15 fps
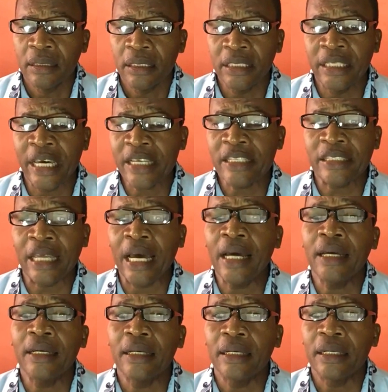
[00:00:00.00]
Y
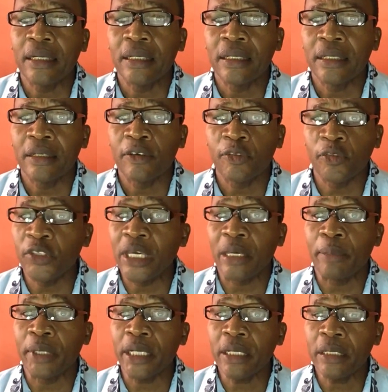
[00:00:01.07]
esta
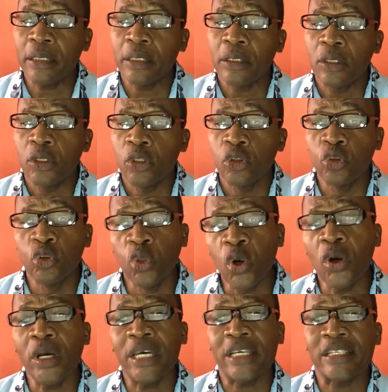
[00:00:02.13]
fiebre
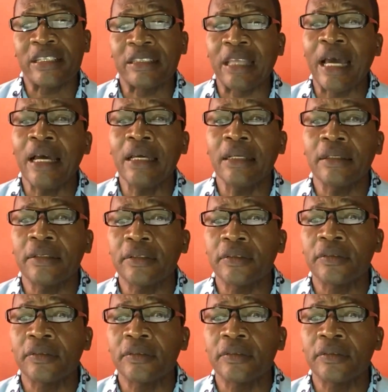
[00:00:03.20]
no está